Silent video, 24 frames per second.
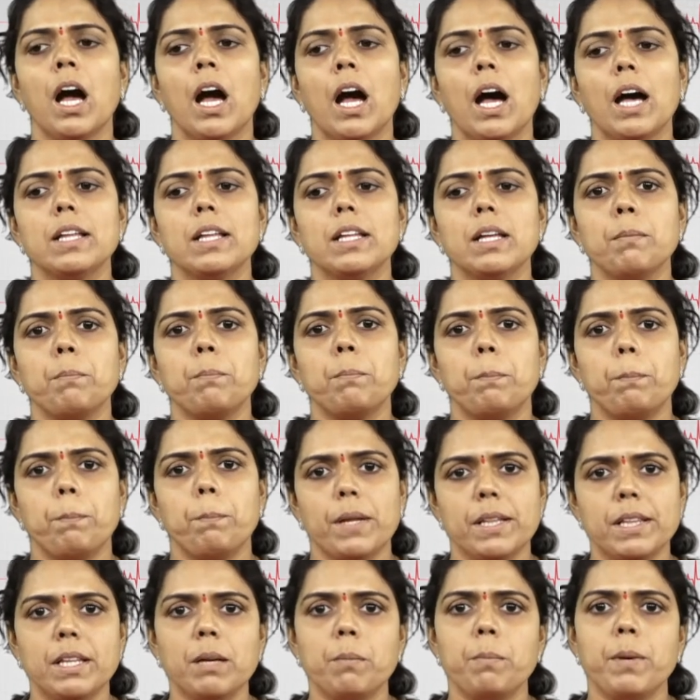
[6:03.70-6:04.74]
అదే
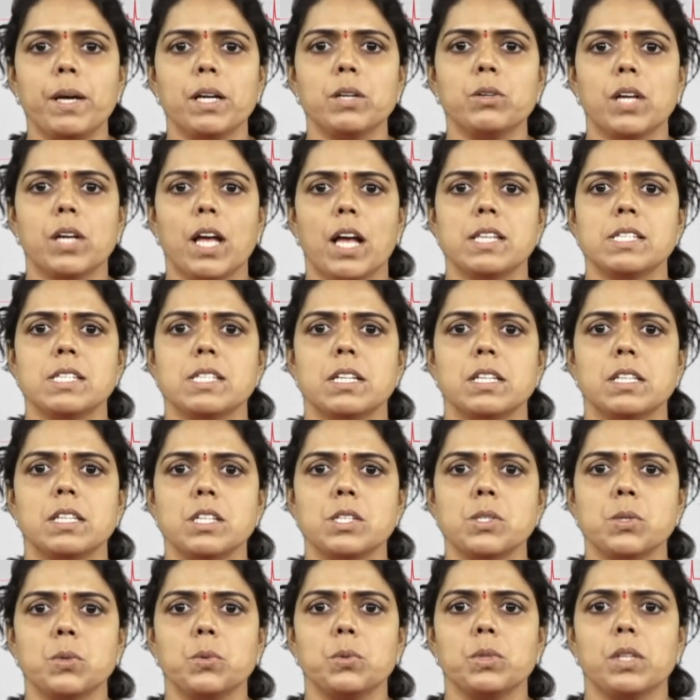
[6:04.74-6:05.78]
పెద్దపేగు క్యాన్సర్
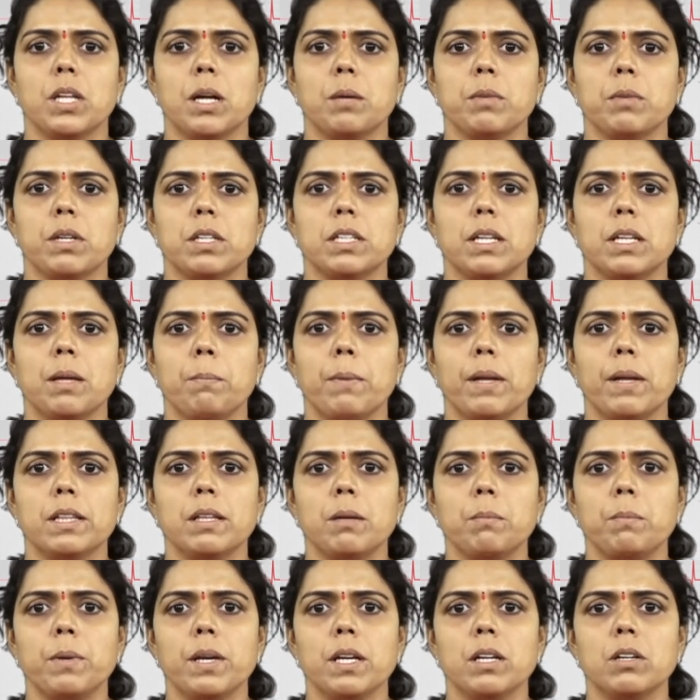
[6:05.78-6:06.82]
తీసుకున్నామంటే
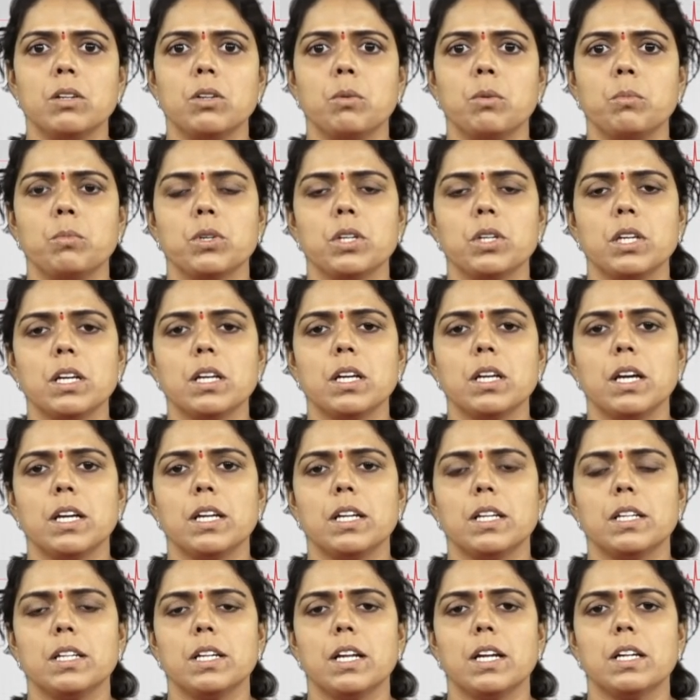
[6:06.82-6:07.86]
పెద్దపేగులో ముఖ్యంగా
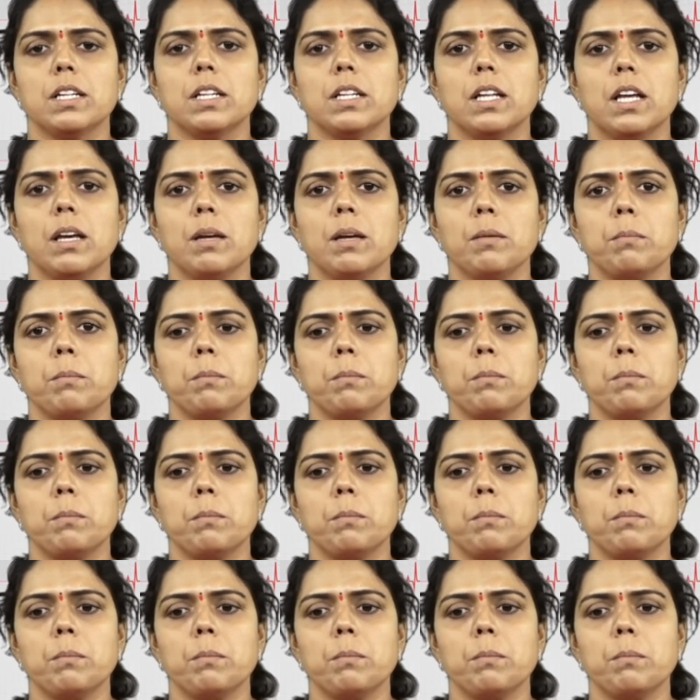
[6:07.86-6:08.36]
ఏంటంటే